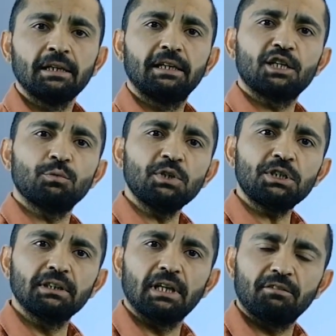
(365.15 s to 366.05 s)

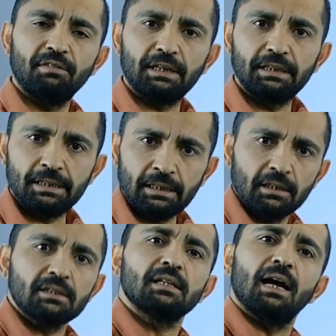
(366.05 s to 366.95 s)
Geçmiş yıllar verileri
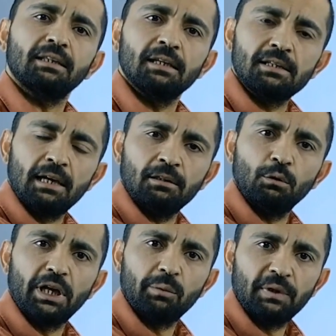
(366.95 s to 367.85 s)
zaten kendi
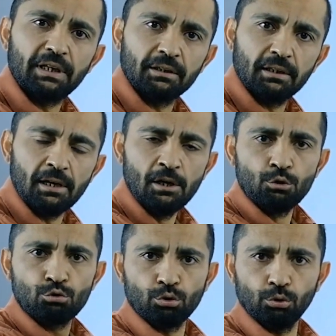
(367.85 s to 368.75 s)
dönemlerinde
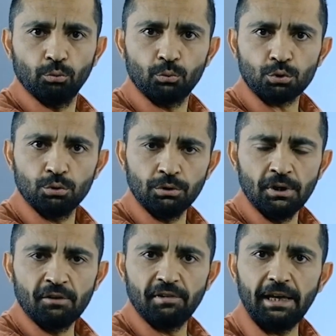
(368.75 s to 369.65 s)
sunulmuştur
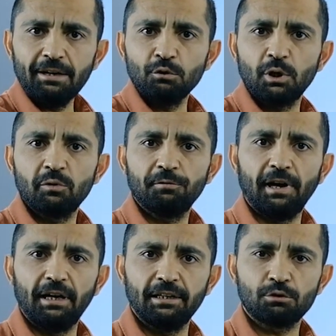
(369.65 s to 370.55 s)
ve her dönemin
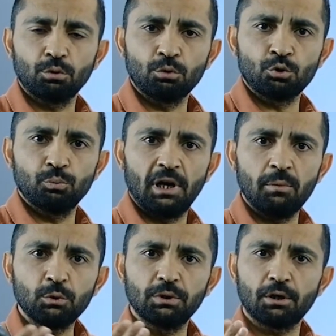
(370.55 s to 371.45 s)
faaliyet sonucunu
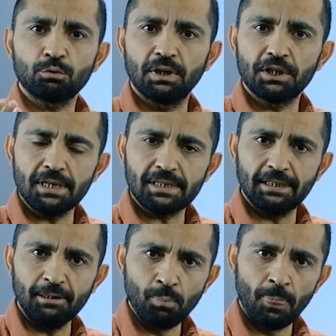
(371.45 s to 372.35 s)
bağımsız olarak sunacağız
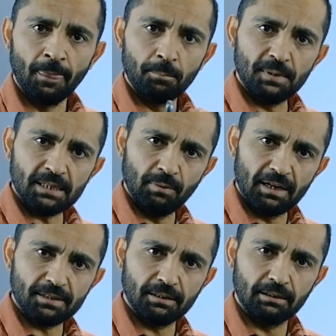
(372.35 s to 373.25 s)
ki bizim
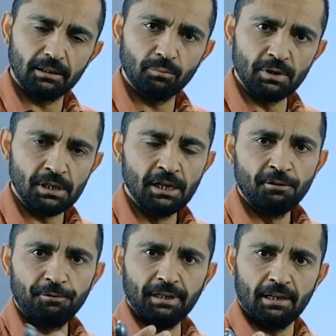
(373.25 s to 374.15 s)
hazırladığımız
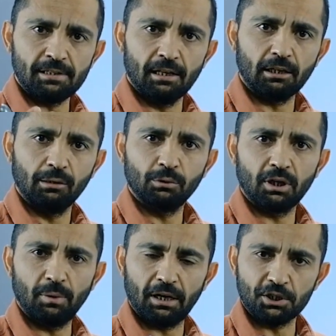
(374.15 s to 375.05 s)
finansal
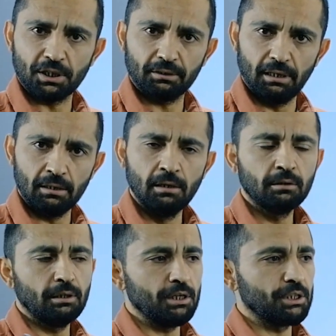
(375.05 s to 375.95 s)
tablolara bakacaklar.
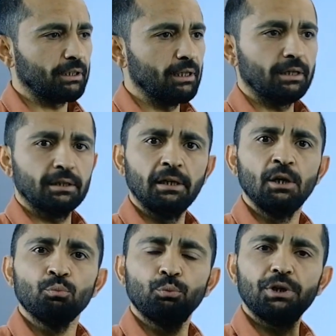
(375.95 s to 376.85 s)
Diyecekler ki
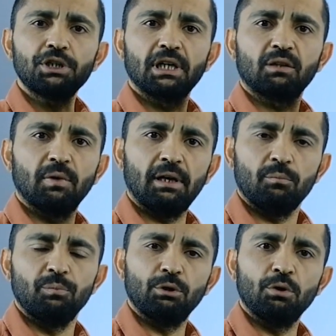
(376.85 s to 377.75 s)
bu
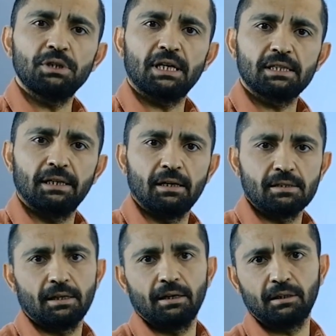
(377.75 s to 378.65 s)
işletme bir önceki sene
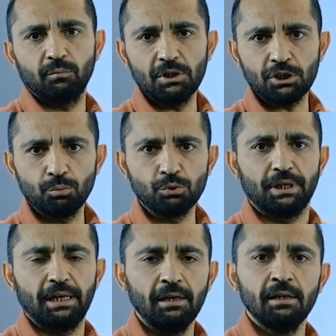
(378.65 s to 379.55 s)
zarar etmiş, bu
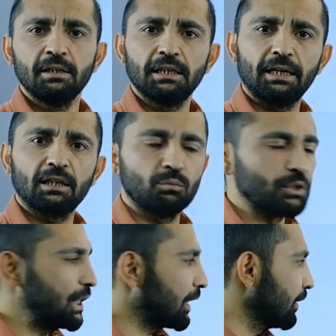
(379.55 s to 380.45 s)
sene kar
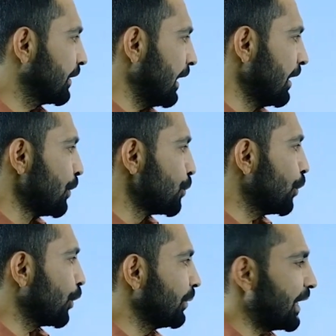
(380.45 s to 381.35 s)
etmiş şeklinde
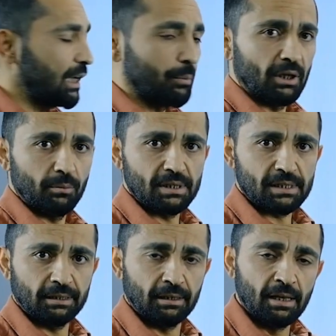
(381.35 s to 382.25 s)
yorumlar
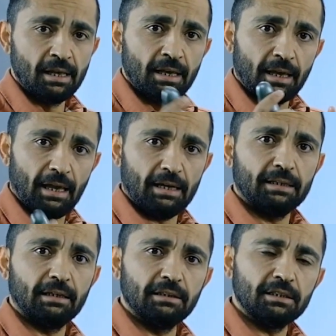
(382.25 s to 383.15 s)
yapılabilsin. Her
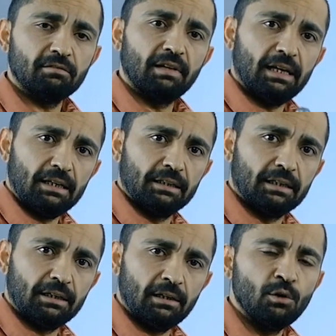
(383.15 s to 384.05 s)
gelir ve her
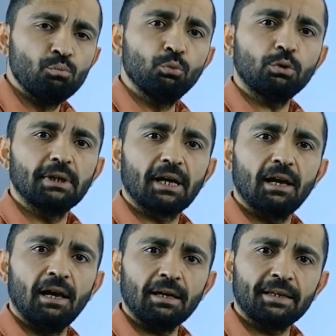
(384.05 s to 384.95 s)
gideri
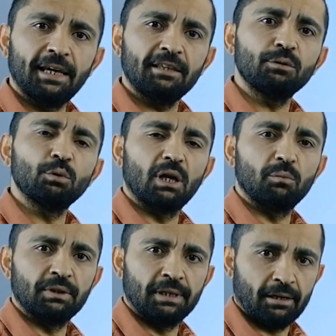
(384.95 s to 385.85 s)
mutlaka kendi
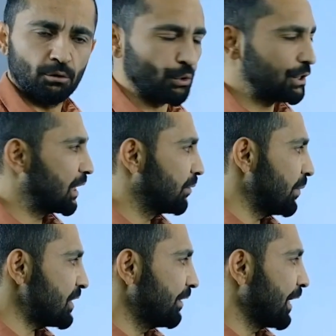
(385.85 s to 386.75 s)
döneminde
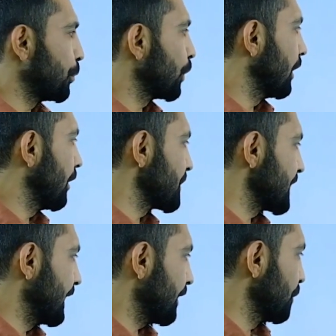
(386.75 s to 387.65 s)
göstermemiz ve raporlamamız
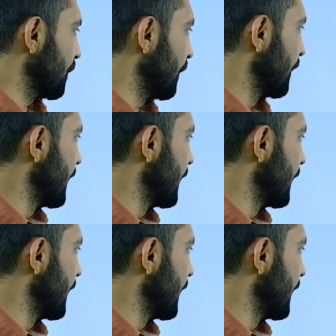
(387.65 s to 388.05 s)
gerekiyor.